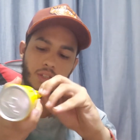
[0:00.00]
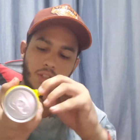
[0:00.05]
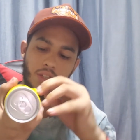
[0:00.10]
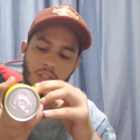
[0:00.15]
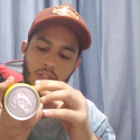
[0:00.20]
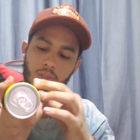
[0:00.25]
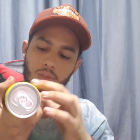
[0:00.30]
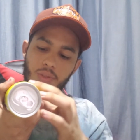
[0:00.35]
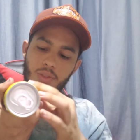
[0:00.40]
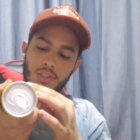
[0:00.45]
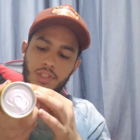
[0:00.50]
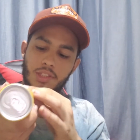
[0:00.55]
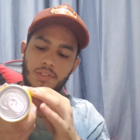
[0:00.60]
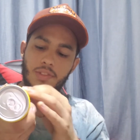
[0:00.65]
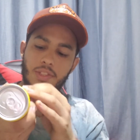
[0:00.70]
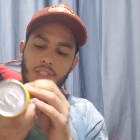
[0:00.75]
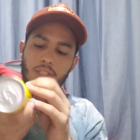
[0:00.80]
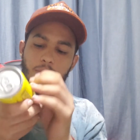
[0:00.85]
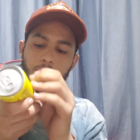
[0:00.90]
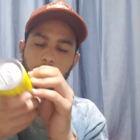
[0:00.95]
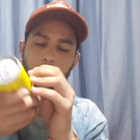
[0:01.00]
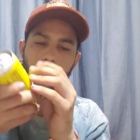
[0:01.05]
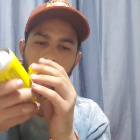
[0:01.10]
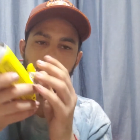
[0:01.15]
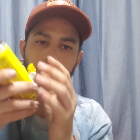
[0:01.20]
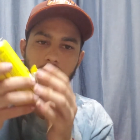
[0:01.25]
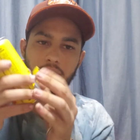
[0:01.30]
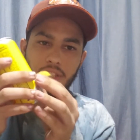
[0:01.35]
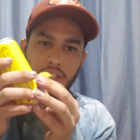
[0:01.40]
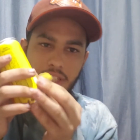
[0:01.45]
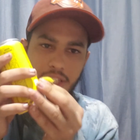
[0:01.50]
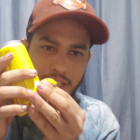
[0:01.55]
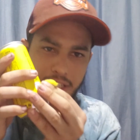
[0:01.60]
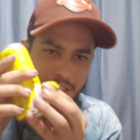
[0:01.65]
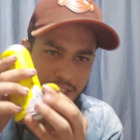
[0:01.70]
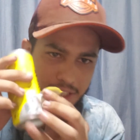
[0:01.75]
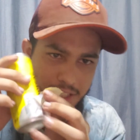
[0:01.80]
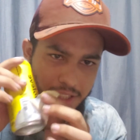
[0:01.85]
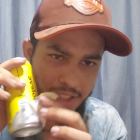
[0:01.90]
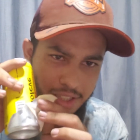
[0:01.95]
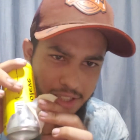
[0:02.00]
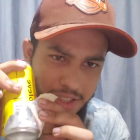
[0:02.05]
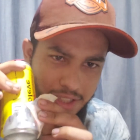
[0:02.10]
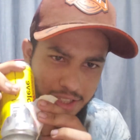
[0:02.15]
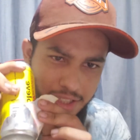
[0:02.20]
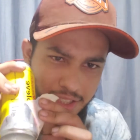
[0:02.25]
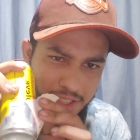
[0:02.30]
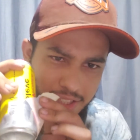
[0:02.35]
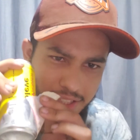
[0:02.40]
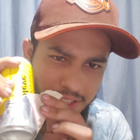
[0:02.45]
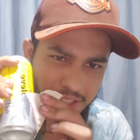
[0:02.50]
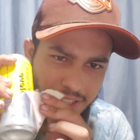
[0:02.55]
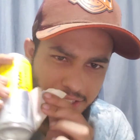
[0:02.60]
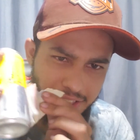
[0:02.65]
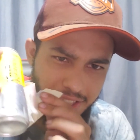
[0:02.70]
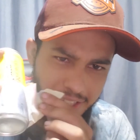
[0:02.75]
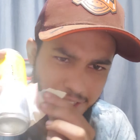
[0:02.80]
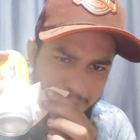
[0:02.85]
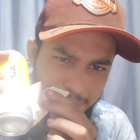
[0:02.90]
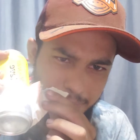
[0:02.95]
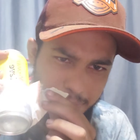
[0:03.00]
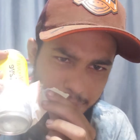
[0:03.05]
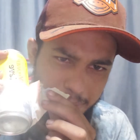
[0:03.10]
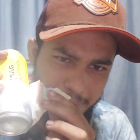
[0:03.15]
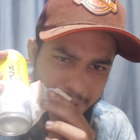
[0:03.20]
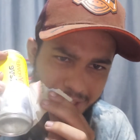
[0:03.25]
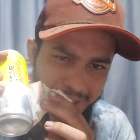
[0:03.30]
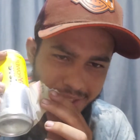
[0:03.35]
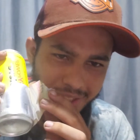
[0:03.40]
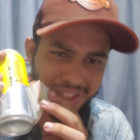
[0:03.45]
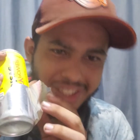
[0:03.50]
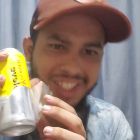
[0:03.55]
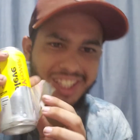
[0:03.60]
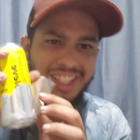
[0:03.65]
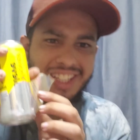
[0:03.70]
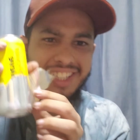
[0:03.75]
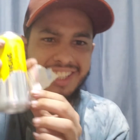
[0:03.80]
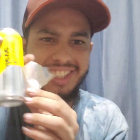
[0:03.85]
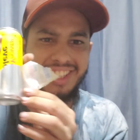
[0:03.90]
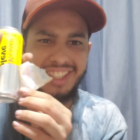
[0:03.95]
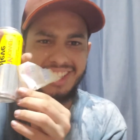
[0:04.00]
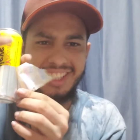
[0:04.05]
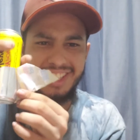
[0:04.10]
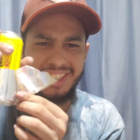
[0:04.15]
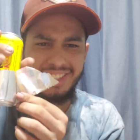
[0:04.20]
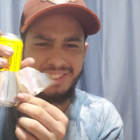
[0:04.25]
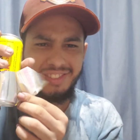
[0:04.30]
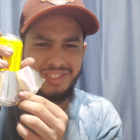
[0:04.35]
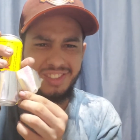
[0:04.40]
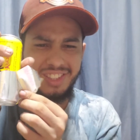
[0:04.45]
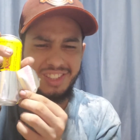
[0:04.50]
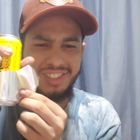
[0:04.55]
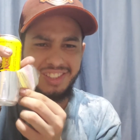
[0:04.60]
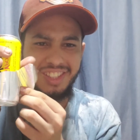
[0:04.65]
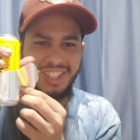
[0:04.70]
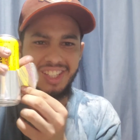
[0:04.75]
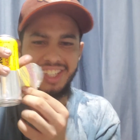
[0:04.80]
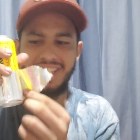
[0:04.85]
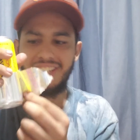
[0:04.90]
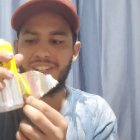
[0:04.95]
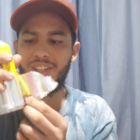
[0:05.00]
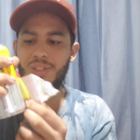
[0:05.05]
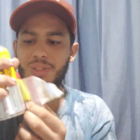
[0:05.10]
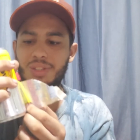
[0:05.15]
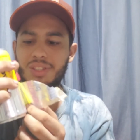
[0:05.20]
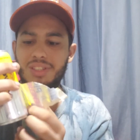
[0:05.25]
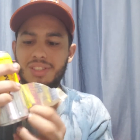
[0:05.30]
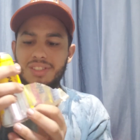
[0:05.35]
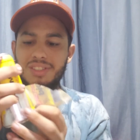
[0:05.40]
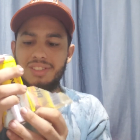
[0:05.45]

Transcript: Inclusive você pode tirar e beber só na latinha de alumínio, que legal.